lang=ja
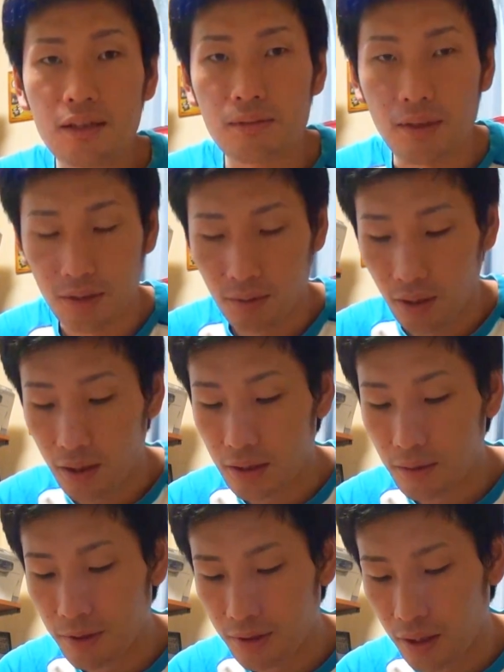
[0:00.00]
まあ、そんな感
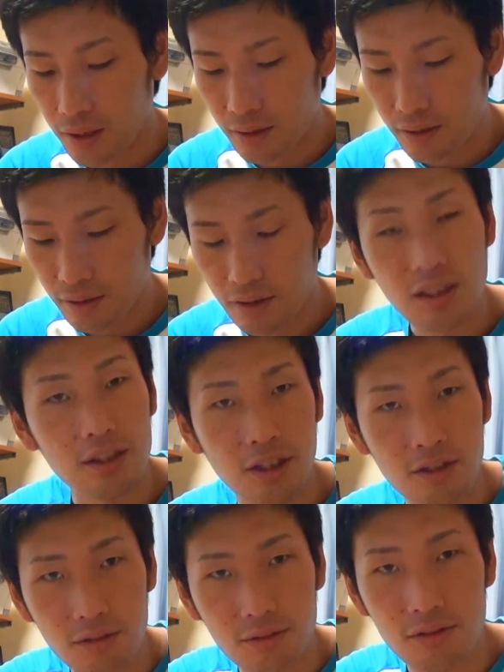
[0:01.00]
じしますね。じゃあ、
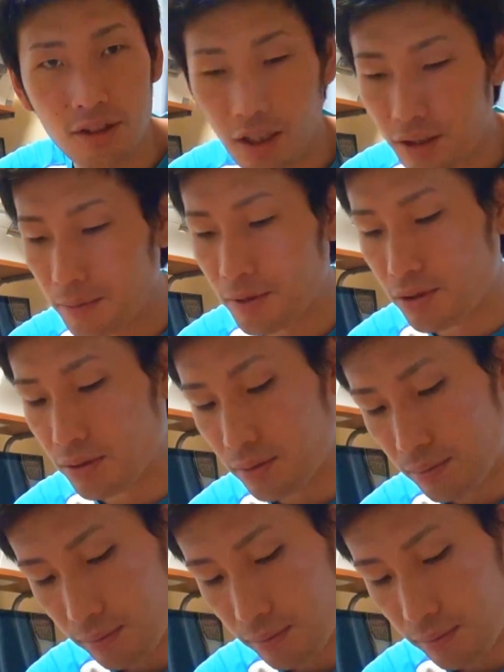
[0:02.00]
早速、いただいてみましょう。